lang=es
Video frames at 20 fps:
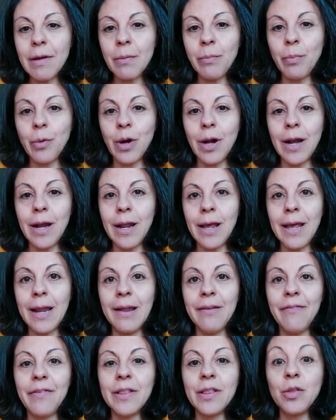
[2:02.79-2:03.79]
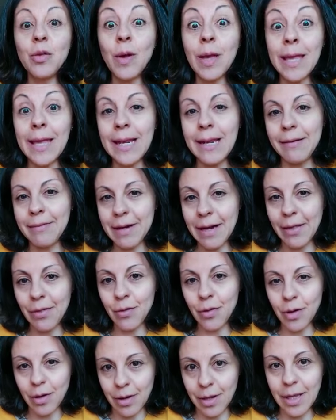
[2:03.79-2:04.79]
ver por el, efecto
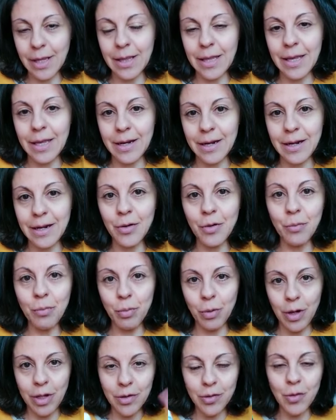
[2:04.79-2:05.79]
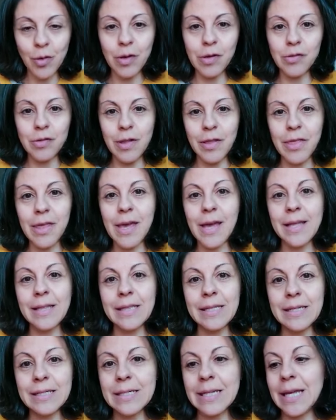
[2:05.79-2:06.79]
equilibrador que tiene, ¿no? Por eso que os decía
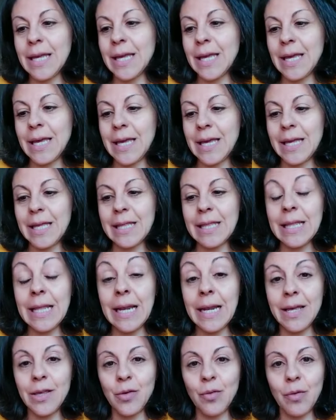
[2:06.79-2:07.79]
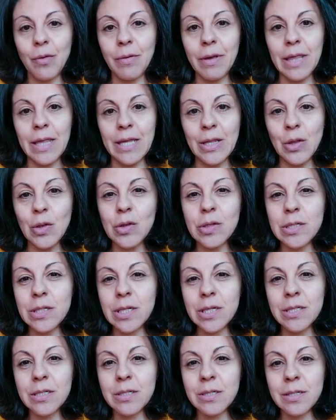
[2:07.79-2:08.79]
antes de, la ayurveda.
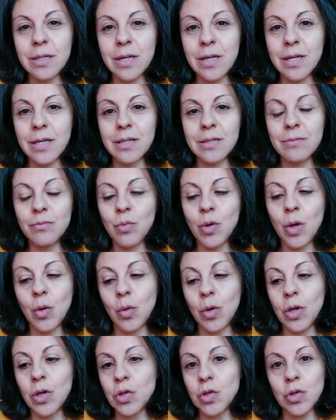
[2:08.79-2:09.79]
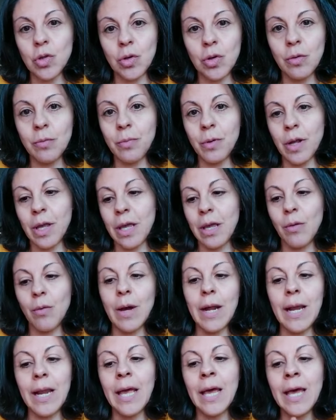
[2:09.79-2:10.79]
Entonces es, muy curioso, ¿no? Porque
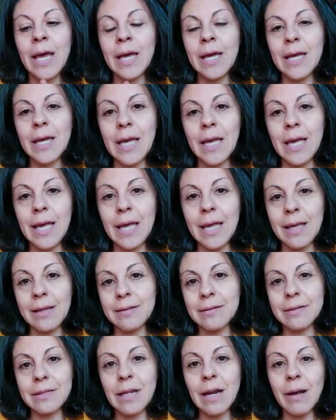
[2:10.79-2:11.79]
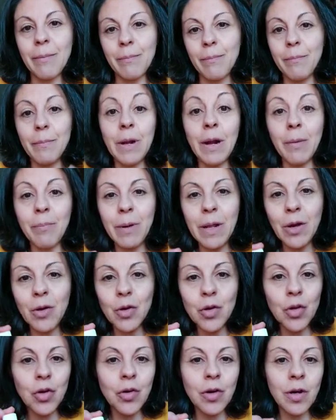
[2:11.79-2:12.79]
igual eh, la, me lo
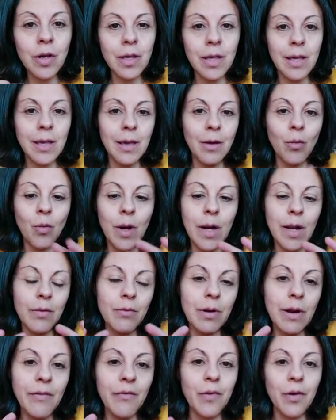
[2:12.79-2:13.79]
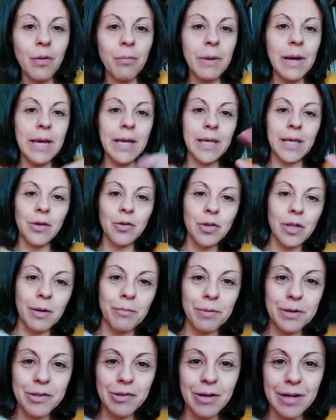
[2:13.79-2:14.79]
aplico yo y huele de una forma y otra
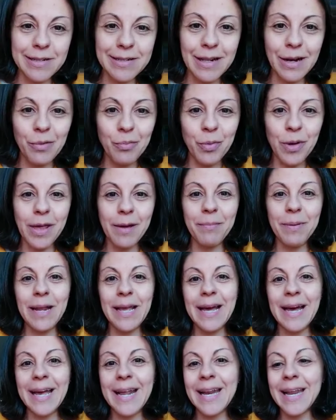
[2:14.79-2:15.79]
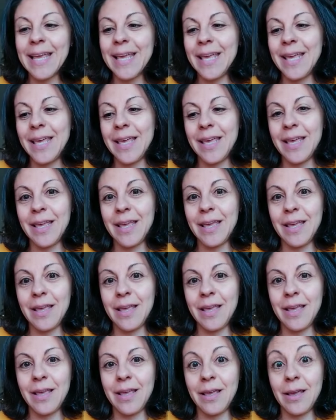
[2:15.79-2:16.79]
persona se lo puede aplicar
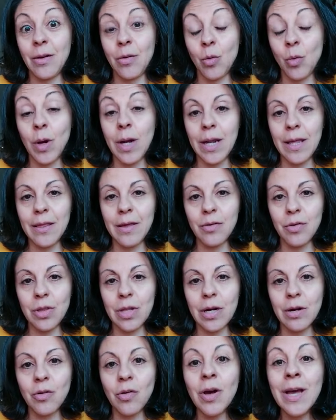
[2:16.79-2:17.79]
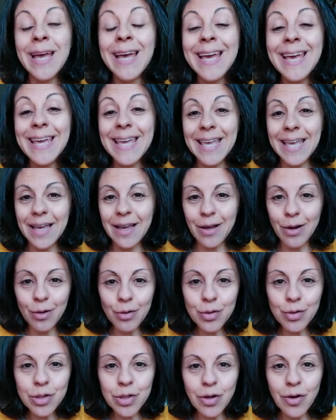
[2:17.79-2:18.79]
y, huele de otra, ¿no?
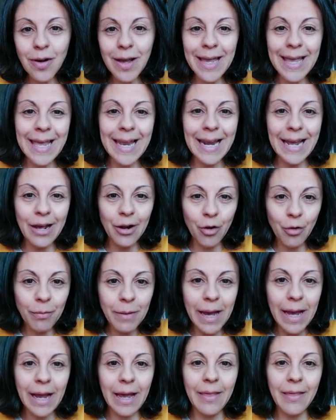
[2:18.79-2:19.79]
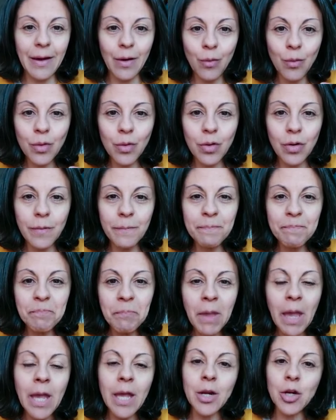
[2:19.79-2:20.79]
Incluso el aroma a cada uno
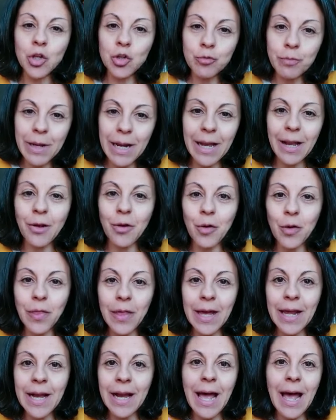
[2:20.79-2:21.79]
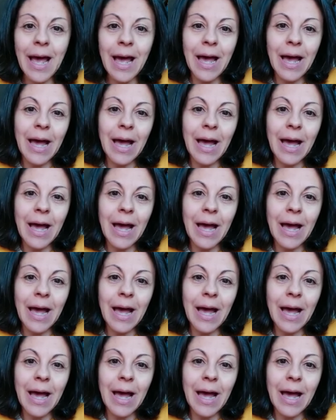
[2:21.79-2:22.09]
nos va a recordar